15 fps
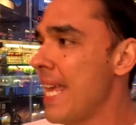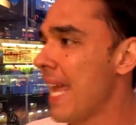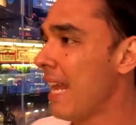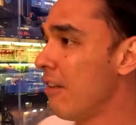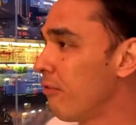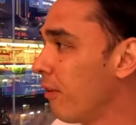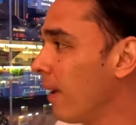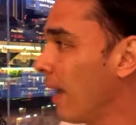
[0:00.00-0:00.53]

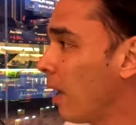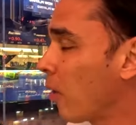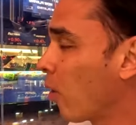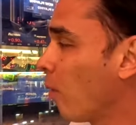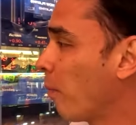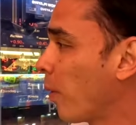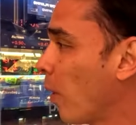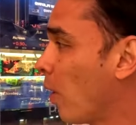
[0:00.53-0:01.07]
Ele foi lá e
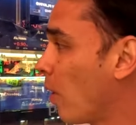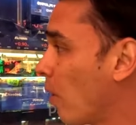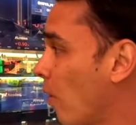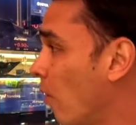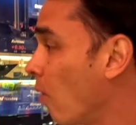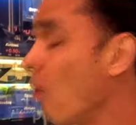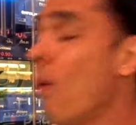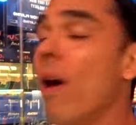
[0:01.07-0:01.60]
comprou
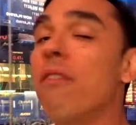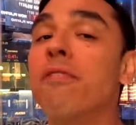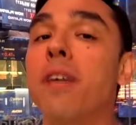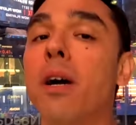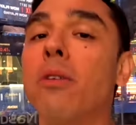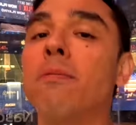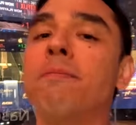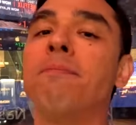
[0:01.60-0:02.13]
um
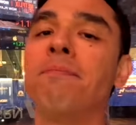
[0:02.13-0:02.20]
avião.